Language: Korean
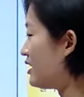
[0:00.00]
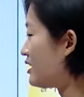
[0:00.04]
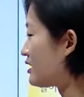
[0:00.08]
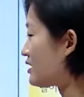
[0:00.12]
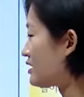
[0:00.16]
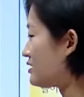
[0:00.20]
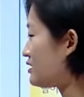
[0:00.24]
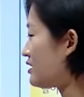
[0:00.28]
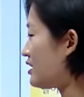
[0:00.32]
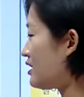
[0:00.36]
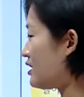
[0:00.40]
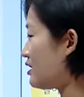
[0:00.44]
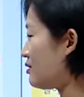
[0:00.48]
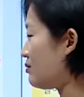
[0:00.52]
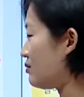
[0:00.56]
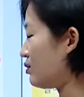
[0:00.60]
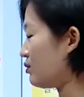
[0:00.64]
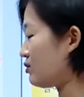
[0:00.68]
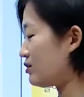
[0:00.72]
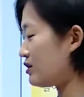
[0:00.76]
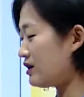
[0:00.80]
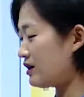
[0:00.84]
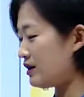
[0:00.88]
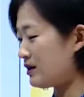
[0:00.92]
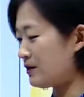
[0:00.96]
근데 이
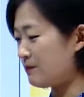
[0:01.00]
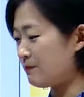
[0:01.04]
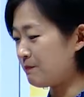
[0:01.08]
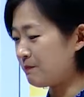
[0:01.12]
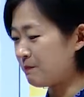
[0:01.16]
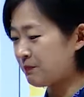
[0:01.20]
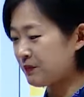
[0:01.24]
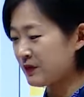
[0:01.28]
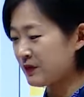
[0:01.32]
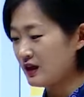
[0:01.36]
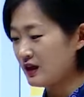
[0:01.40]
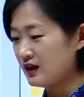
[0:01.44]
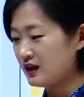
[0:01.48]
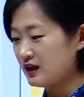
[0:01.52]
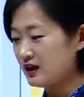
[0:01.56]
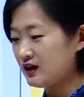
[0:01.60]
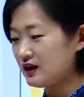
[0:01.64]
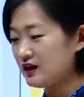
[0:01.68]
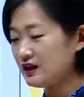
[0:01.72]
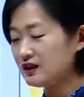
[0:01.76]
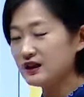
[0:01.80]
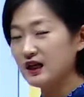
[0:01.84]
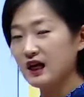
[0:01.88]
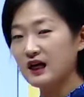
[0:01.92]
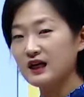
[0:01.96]
묘를
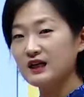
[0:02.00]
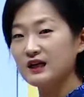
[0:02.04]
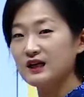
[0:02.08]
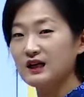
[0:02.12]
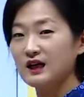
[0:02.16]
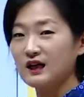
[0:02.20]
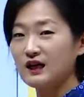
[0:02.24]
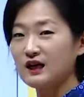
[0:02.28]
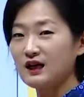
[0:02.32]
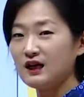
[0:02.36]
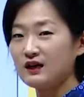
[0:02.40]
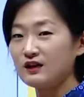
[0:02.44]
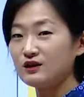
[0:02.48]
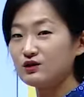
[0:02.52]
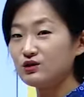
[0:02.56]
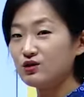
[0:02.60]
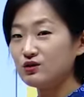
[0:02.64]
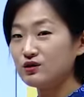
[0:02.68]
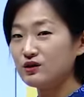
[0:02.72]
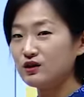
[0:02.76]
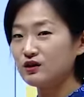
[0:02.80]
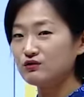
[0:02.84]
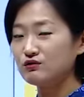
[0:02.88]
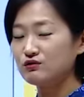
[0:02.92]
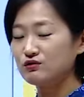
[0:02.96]
이 자리가
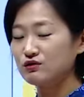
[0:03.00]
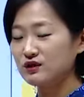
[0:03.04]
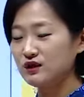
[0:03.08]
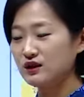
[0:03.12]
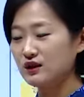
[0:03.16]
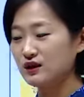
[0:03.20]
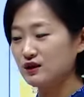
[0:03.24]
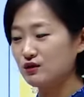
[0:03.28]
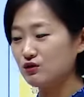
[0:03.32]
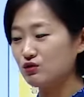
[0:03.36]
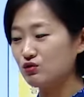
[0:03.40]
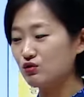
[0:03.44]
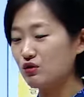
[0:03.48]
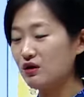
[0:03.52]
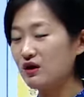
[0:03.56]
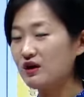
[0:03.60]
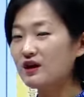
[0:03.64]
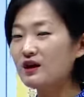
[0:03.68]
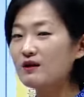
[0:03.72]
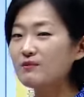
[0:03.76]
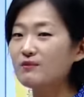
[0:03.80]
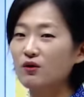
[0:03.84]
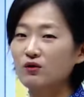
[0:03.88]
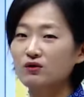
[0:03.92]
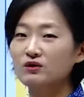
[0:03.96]
흥선대원군이
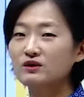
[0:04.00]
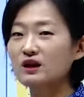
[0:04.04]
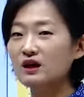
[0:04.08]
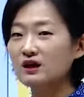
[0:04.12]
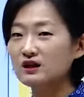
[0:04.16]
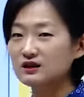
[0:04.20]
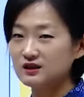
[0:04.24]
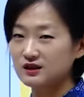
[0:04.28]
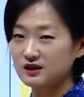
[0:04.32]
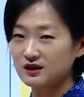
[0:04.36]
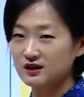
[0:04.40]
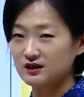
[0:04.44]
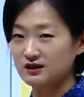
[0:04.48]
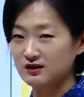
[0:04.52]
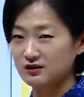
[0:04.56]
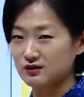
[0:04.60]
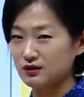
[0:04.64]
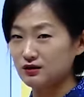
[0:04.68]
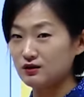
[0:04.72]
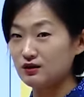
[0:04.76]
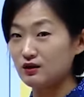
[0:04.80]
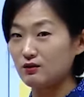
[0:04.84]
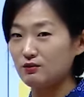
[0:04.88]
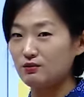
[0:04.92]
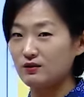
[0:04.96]
되게 명당 자리를
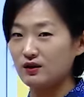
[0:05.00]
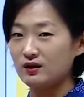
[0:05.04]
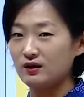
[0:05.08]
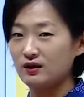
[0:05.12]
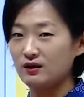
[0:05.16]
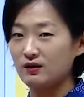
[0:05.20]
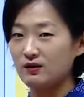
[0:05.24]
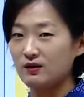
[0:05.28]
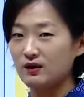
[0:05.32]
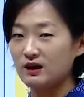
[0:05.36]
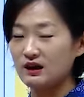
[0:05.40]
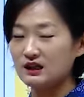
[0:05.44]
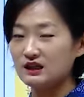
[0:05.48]
썼단 말이에요.